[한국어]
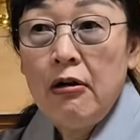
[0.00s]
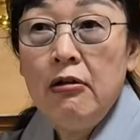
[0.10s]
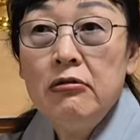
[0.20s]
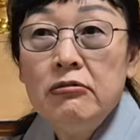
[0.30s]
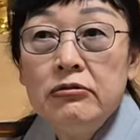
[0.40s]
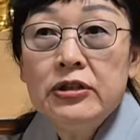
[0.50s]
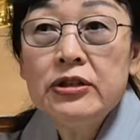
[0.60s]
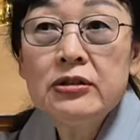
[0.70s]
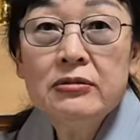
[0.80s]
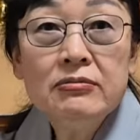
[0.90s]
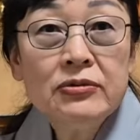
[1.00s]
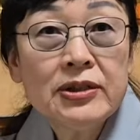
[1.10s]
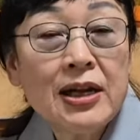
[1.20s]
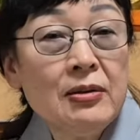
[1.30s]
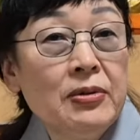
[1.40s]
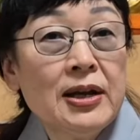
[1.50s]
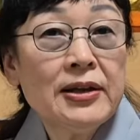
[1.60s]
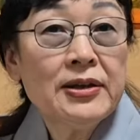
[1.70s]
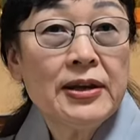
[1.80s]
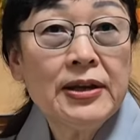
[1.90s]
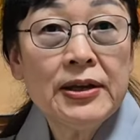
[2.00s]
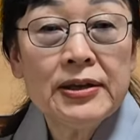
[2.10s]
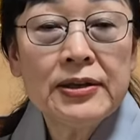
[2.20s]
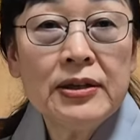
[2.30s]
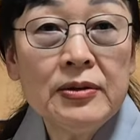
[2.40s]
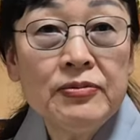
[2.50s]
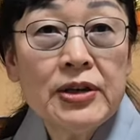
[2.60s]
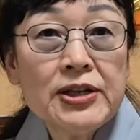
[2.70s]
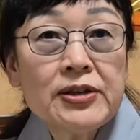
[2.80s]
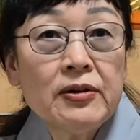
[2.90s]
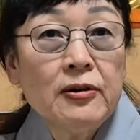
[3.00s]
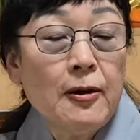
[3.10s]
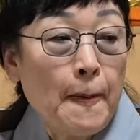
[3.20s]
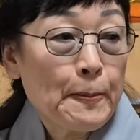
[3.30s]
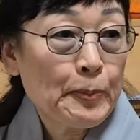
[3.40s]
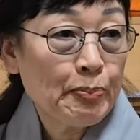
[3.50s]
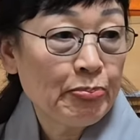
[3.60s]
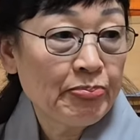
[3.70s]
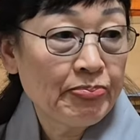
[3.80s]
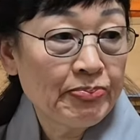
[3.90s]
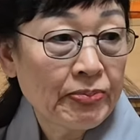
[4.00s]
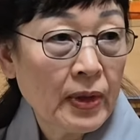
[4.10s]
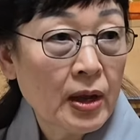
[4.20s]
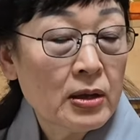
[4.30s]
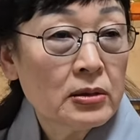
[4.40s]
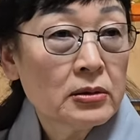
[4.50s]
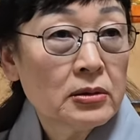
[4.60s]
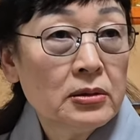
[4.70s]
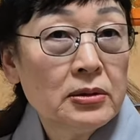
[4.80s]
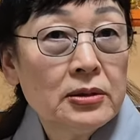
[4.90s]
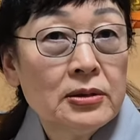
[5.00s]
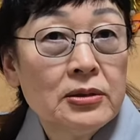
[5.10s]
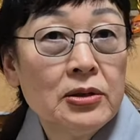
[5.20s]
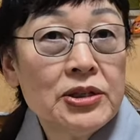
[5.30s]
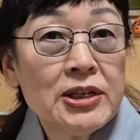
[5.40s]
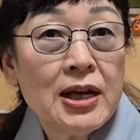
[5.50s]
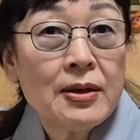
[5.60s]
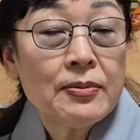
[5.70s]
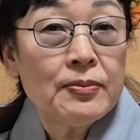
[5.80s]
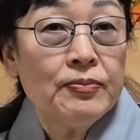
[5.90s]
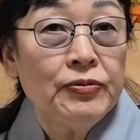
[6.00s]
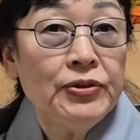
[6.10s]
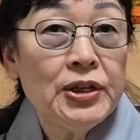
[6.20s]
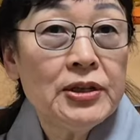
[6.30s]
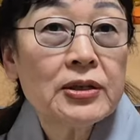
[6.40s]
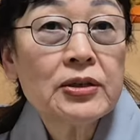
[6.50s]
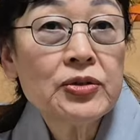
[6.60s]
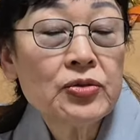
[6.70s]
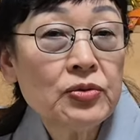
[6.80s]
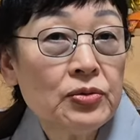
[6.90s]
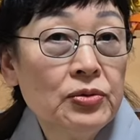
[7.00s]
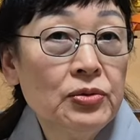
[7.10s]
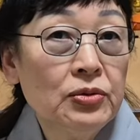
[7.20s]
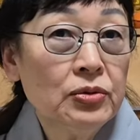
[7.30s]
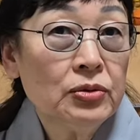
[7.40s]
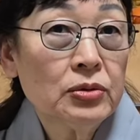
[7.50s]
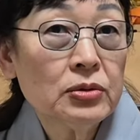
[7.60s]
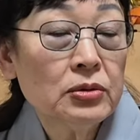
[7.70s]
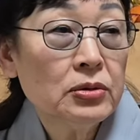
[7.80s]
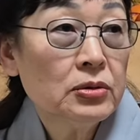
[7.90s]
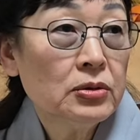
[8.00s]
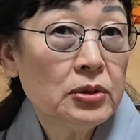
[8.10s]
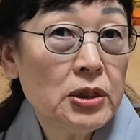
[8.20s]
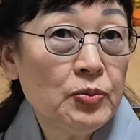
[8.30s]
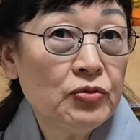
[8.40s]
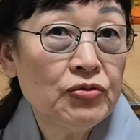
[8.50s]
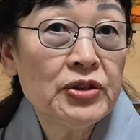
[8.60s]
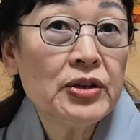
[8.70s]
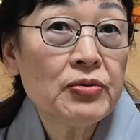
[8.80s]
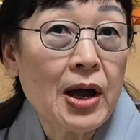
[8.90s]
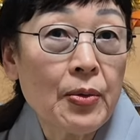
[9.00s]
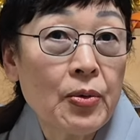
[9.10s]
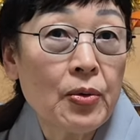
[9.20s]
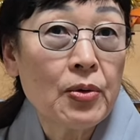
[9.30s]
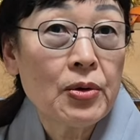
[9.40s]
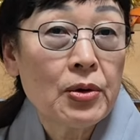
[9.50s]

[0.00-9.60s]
어 지금 살벌하게 이북에서 음, 그 러시아 푸틴 그쪽으로 그 이북 군대도 가고